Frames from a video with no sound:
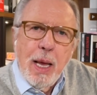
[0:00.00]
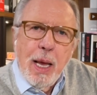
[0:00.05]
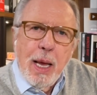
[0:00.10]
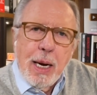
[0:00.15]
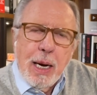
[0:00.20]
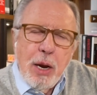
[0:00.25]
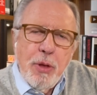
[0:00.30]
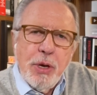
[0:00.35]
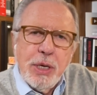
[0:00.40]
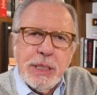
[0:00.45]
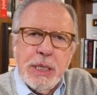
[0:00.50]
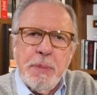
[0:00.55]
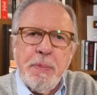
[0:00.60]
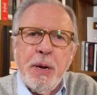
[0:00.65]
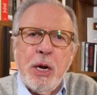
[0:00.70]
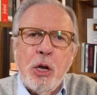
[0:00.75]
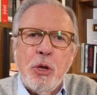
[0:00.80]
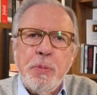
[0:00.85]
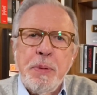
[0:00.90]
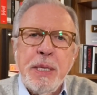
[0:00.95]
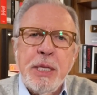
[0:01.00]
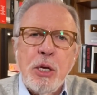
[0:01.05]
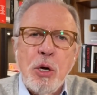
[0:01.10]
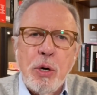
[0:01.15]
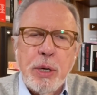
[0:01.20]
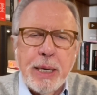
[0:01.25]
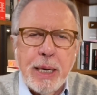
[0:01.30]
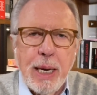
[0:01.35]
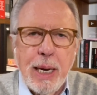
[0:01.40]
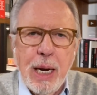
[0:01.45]
Claudio Sheinbaum
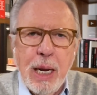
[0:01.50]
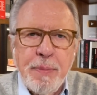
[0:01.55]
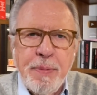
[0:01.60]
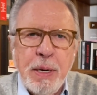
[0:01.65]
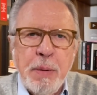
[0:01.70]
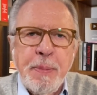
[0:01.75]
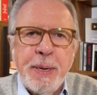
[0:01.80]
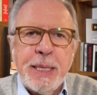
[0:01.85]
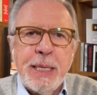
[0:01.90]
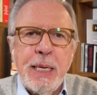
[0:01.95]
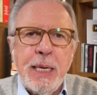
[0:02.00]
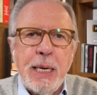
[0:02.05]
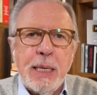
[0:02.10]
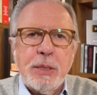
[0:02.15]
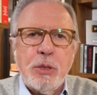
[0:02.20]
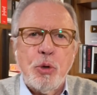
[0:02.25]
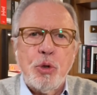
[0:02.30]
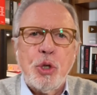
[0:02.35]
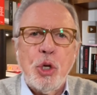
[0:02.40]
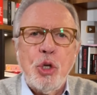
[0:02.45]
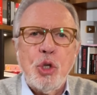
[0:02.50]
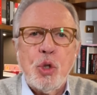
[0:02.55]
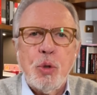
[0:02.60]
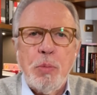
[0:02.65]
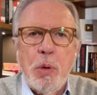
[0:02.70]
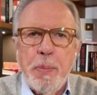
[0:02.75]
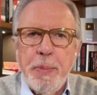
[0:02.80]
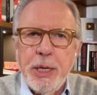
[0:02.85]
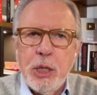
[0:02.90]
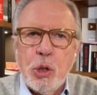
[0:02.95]
admitió que la ivermectina se usó en su
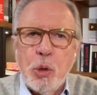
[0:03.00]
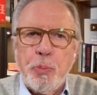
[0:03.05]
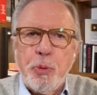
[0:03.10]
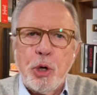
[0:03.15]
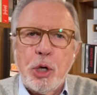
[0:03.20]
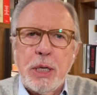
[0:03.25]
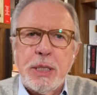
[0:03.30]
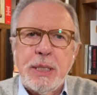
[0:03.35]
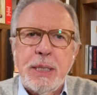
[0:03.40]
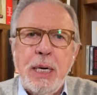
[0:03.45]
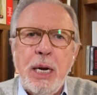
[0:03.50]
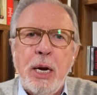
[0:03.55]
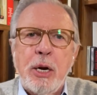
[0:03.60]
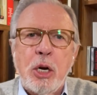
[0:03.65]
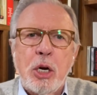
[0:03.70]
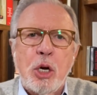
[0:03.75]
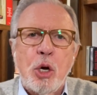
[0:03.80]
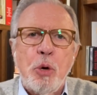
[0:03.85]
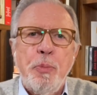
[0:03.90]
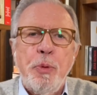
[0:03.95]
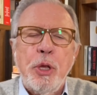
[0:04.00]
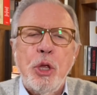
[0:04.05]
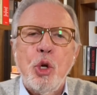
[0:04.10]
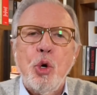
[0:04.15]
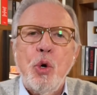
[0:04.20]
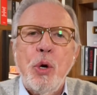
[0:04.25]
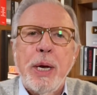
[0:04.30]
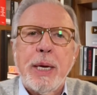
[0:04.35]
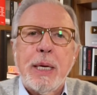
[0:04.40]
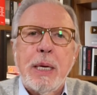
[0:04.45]
momento porque así le recomendó
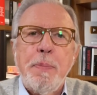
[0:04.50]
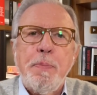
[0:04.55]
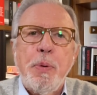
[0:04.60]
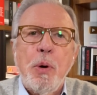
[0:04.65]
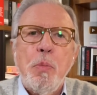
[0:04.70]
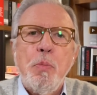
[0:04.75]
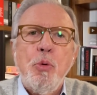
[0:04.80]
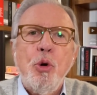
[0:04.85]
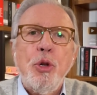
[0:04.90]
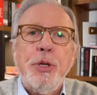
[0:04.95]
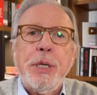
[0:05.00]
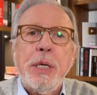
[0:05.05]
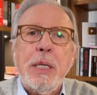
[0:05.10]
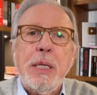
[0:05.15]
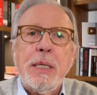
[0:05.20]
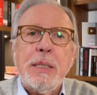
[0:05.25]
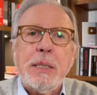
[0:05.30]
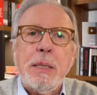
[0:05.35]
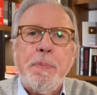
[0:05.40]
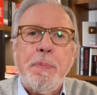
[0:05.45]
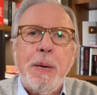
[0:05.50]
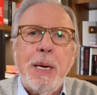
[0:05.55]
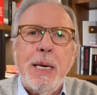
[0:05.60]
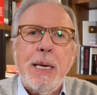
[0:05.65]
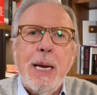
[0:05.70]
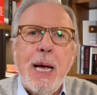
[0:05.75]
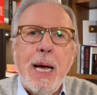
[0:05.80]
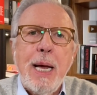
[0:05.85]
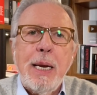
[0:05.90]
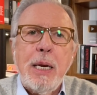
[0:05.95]
un equipo
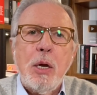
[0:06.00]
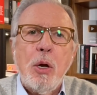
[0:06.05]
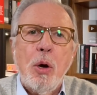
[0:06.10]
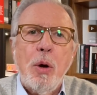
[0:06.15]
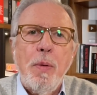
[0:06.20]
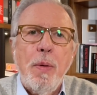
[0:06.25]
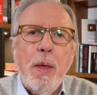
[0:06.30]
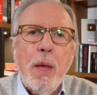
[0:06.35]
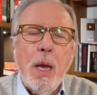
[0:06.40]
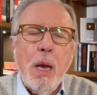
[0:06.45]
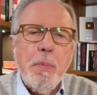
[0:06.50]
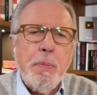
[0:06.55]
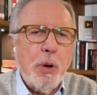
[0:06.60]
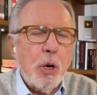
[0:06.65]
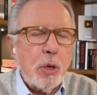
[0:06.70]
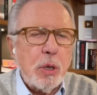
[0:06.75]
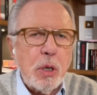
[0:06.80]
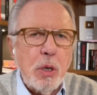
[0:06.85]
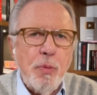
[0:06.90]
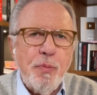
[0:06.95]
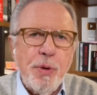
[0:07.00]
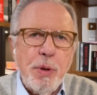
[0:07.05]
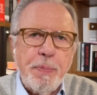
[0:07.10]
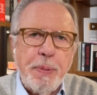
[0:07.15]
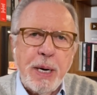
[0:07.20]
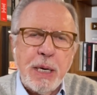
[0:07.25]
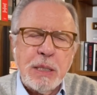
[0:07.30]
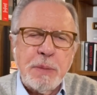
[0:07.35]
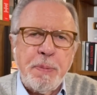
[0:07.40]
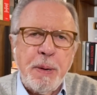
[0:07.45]
multidisciplinario, pero que no fue
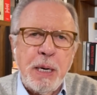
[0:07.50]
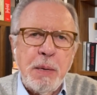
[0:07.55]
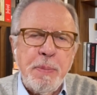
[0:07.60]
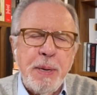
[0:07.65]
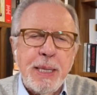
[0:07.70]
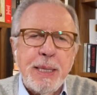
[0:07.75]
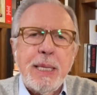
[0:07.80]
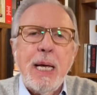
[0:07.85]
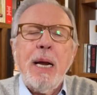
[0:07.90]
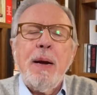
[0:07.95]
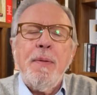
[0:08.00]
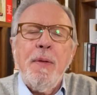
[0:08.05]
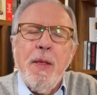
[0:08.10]
para experimentar.